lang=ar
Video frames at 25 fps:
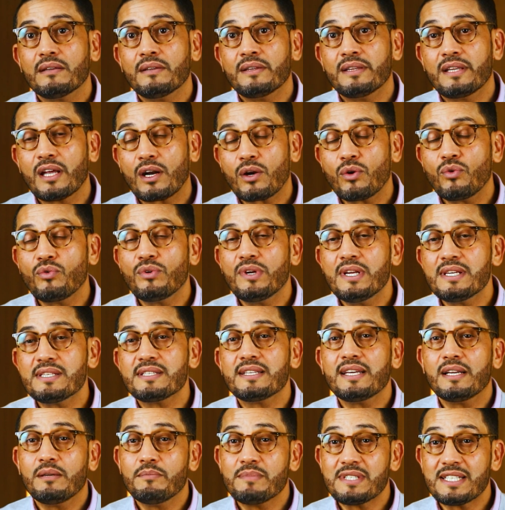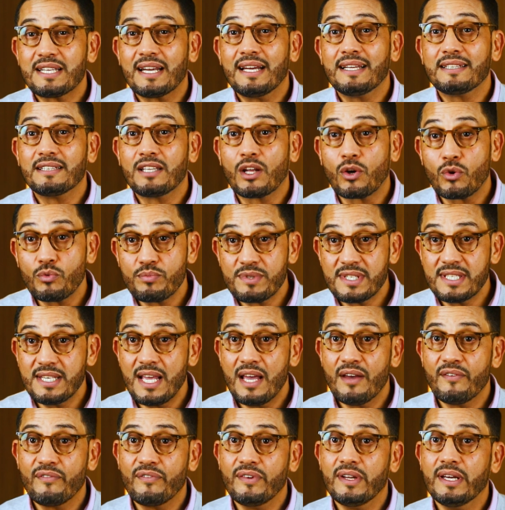ضروا الناس ديال المسرح ضروا
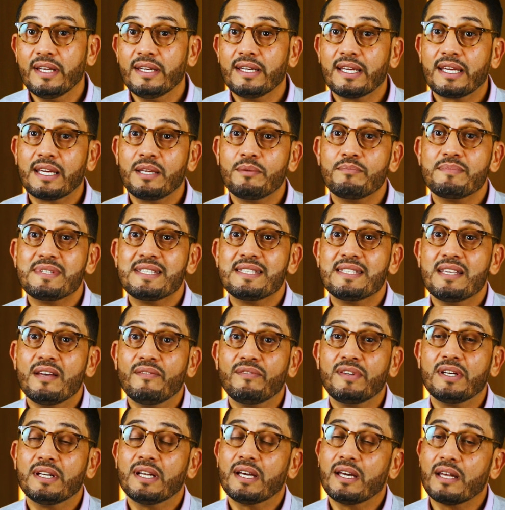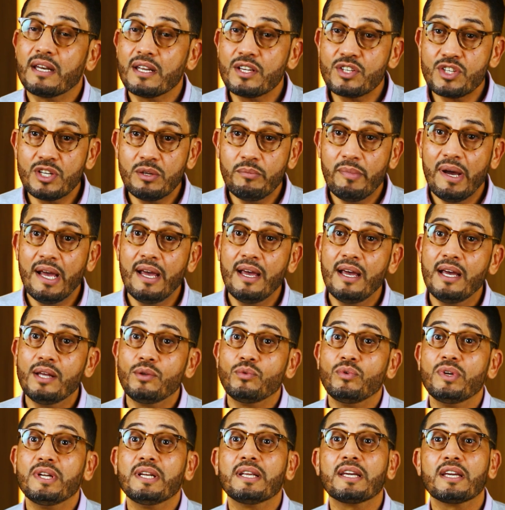بزاف لان كاين بزاف ديال خريجين
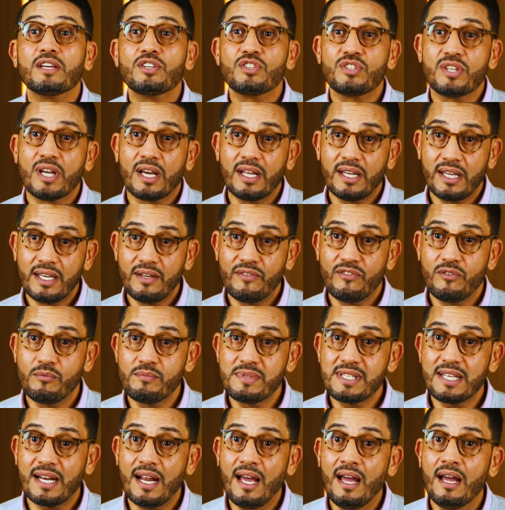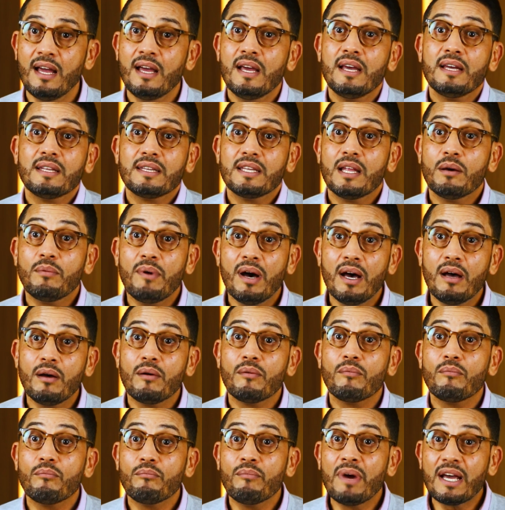المعهد ولا اللي كيشتغل غير في المسرح
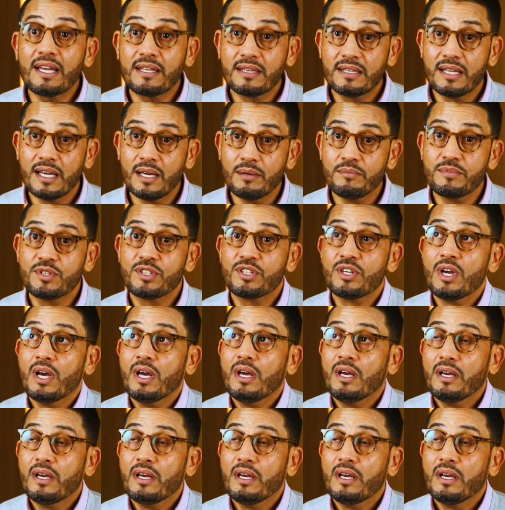دابا ما خدامش